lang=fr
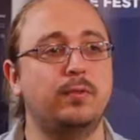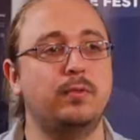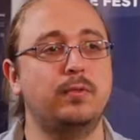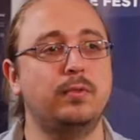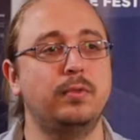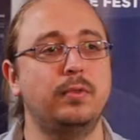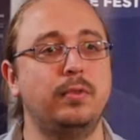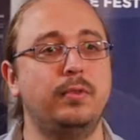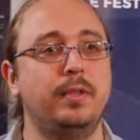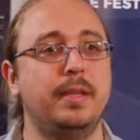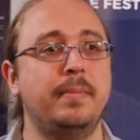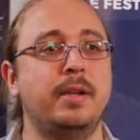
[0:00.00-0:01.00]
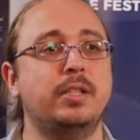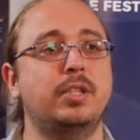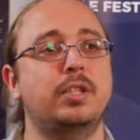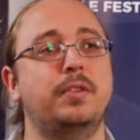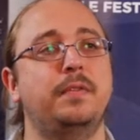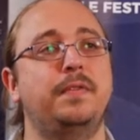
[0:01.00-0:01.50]
tout une
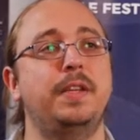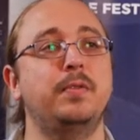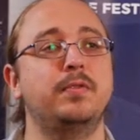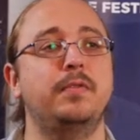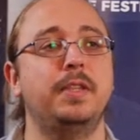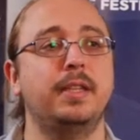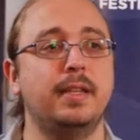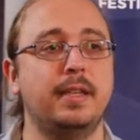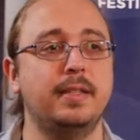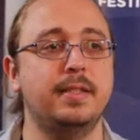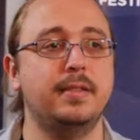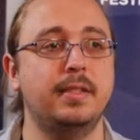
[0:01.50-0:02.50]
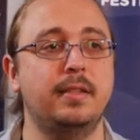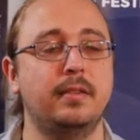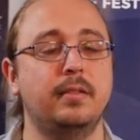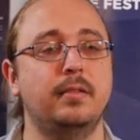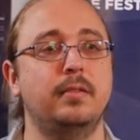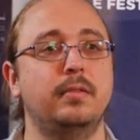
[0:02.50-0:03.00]
démarche philosophique et artistique
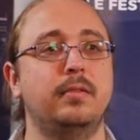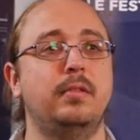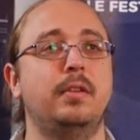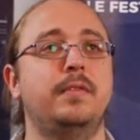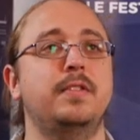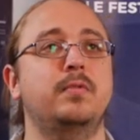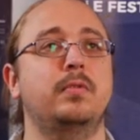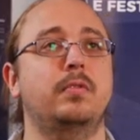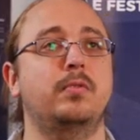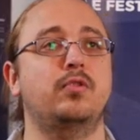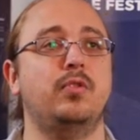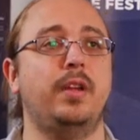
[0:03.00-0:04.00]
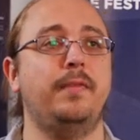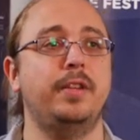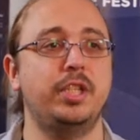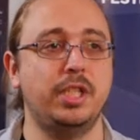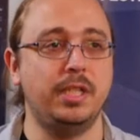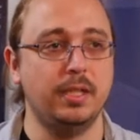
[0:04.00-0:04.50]
dans la façon comment je
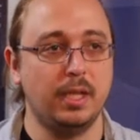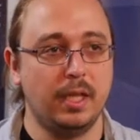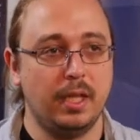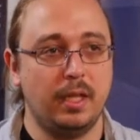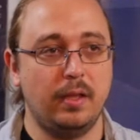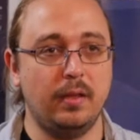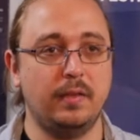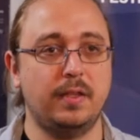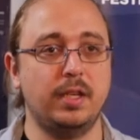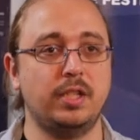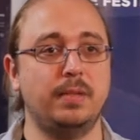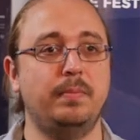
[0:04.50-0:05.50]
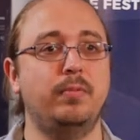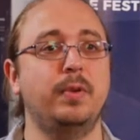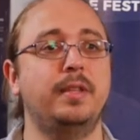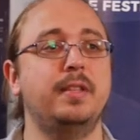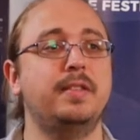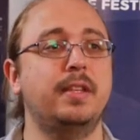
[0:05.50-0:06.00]
réfléchis. Euh, c'est-à-dire j'ai beau
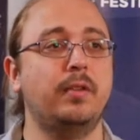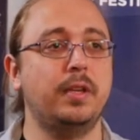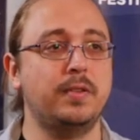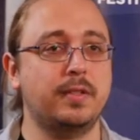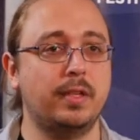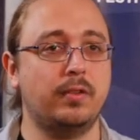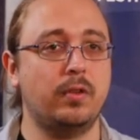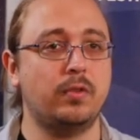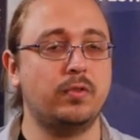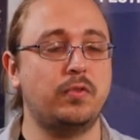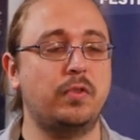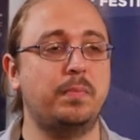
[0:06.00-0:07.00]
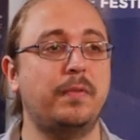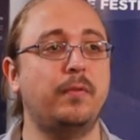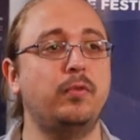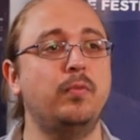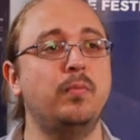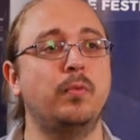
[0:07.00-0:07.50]
être dessinateur et illustrateur, je ne suis pas
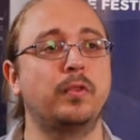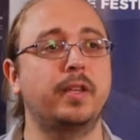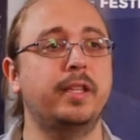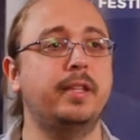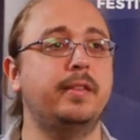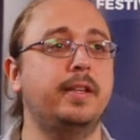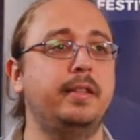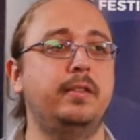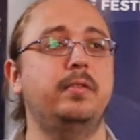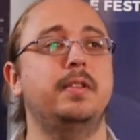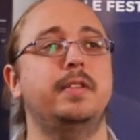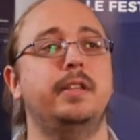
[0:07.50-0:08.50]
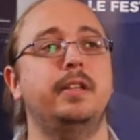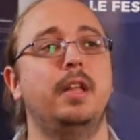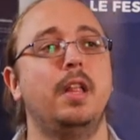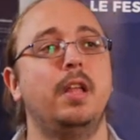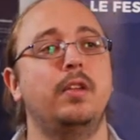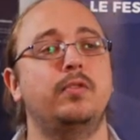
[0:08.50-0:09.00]
venu montrer des techniques de dessin,
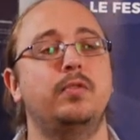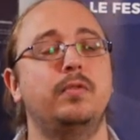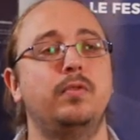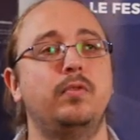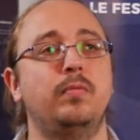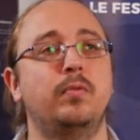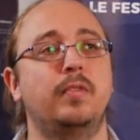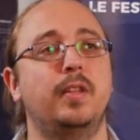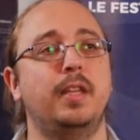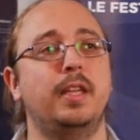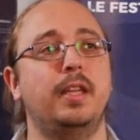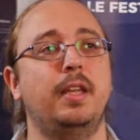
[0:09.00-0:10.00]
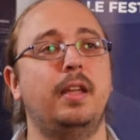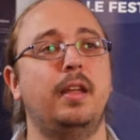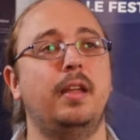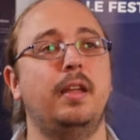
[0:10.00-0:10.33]
je suis venu montrer euh,